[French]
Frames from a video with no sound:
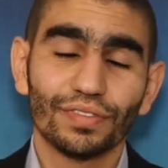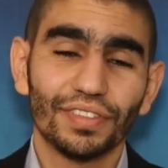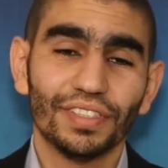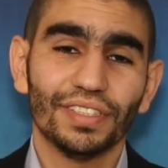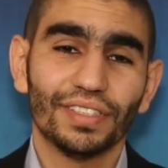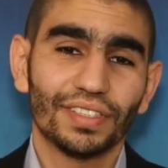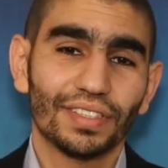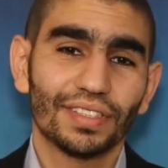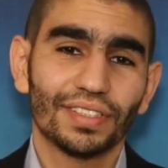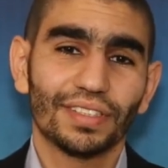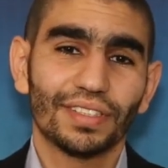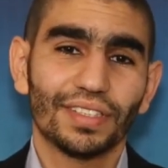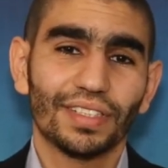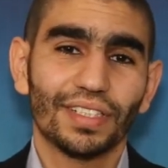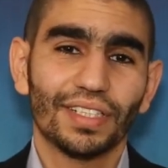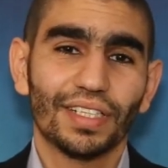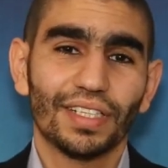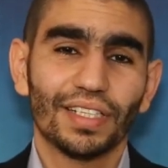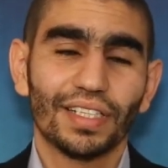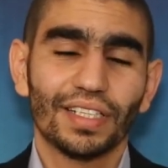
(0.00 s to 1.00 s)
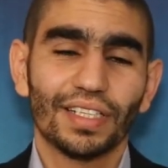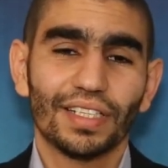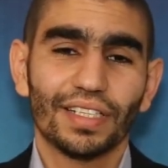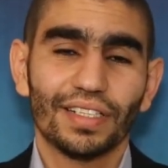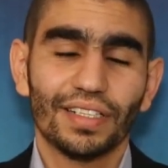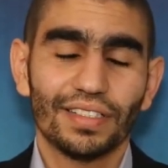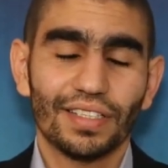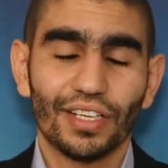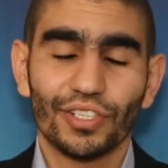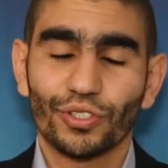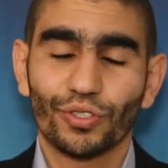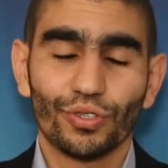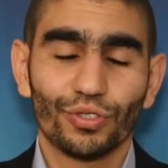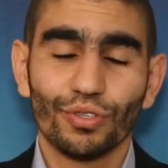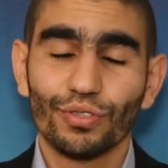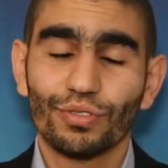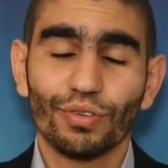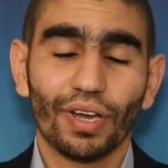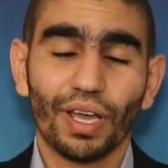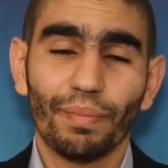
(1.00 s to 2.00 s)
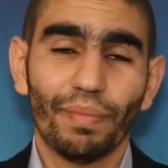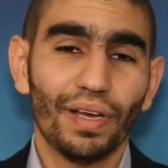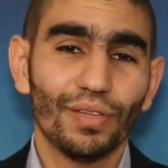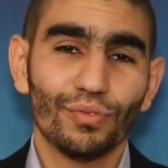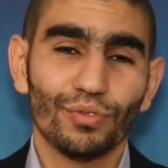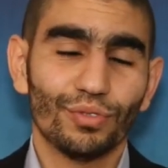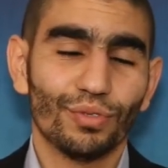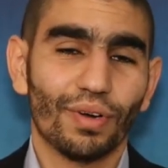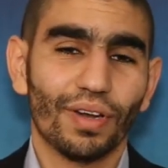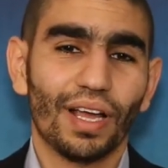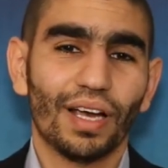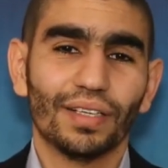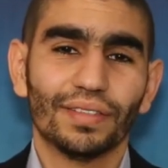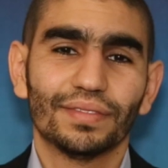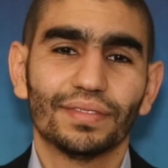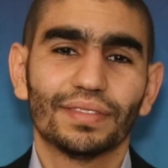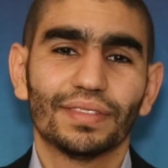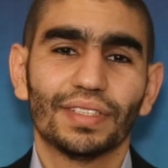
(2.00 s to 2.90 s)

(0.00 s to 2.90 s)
fils, sache que je ne serai pas toujours là.